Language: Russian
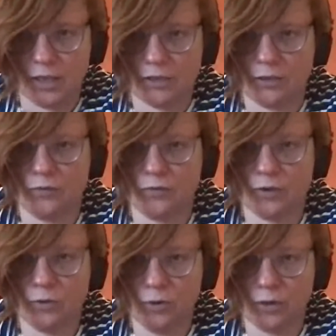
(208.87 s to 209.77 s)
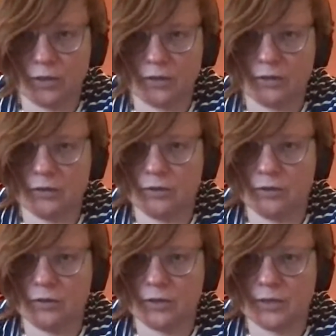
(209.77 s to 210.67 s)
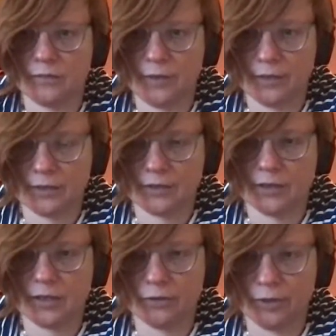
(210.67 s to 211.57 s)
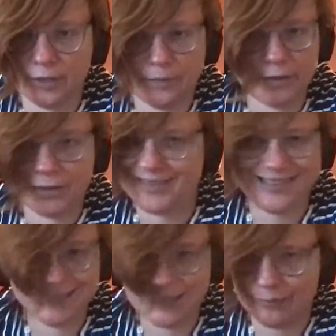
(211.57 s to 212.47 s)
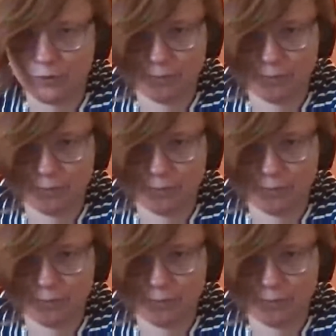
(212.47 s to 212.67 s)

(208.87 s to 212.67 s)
Слово «голод», э, «смерть», «голодная смерть» нельзя было